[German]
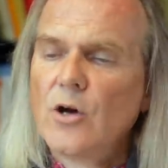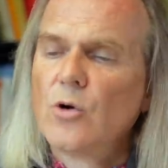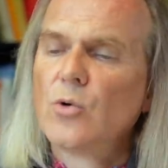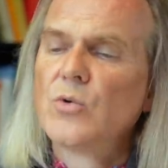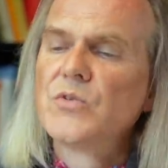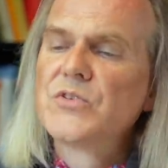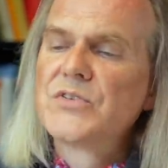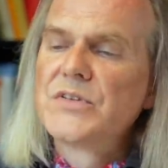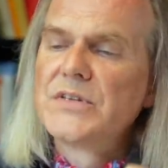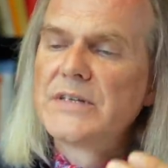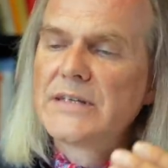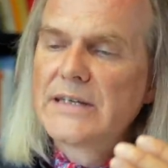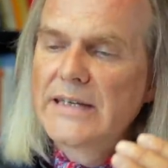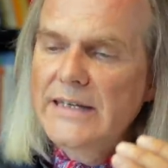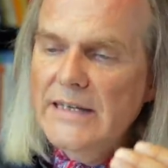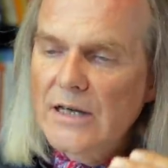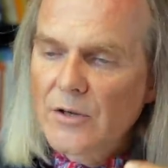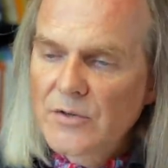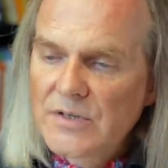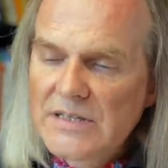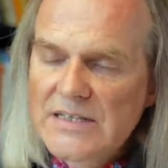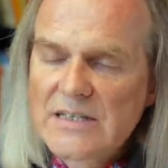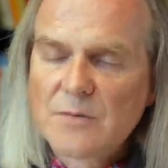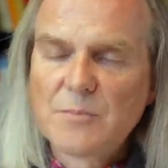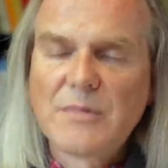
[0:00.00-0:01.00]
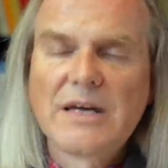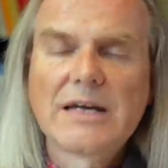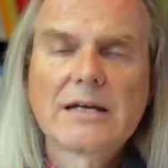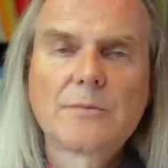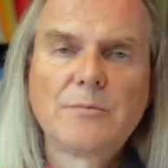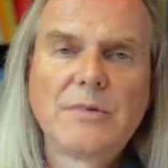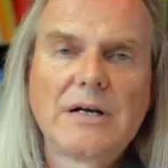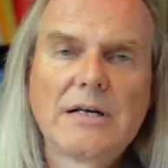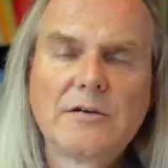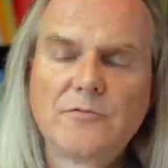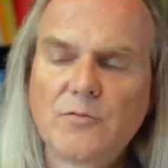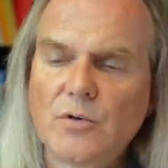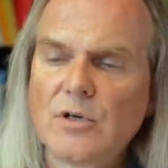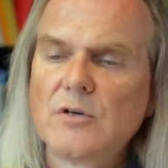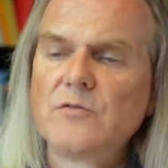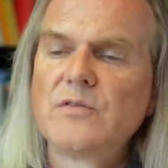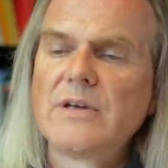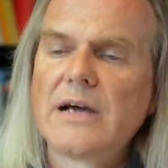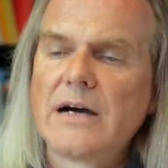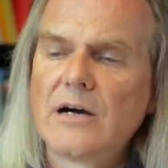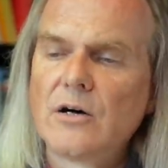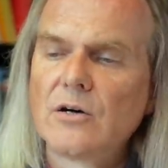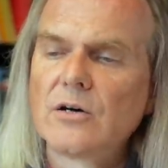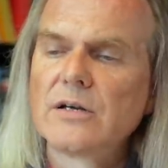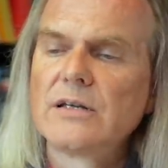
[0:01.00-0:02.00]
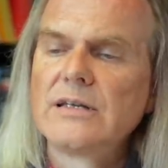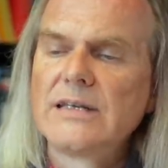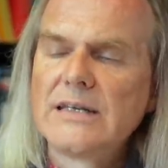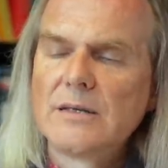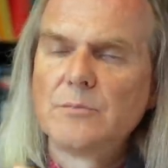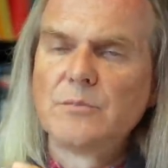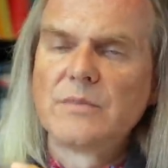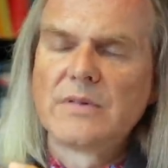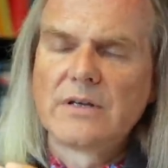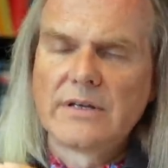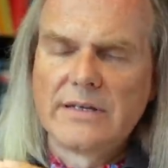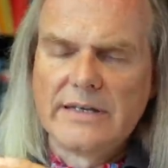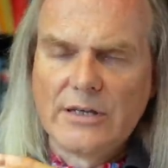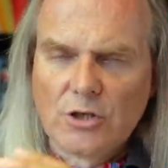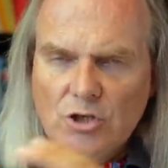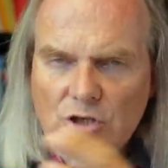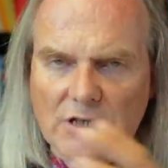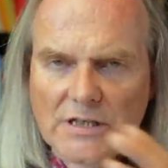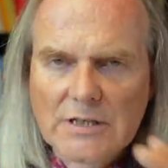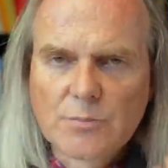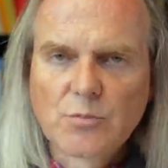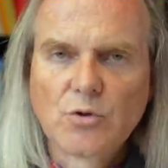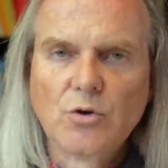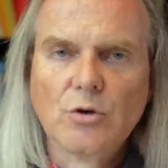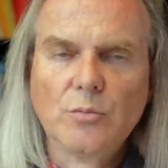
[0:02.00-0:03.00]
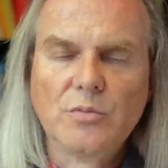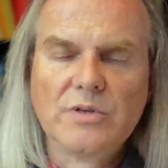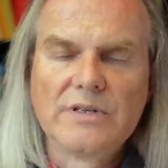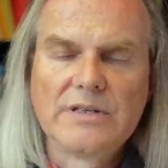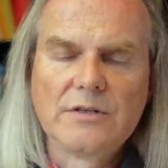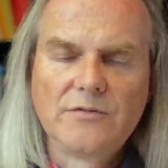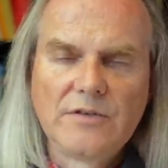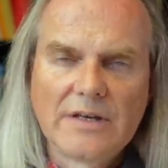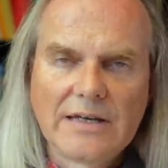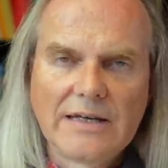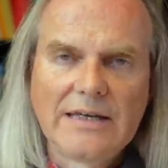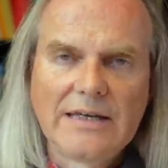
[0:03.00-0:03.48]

Und genau genau diese Merkmale wollen wir auch in, dem, in der Stichprobe, die wir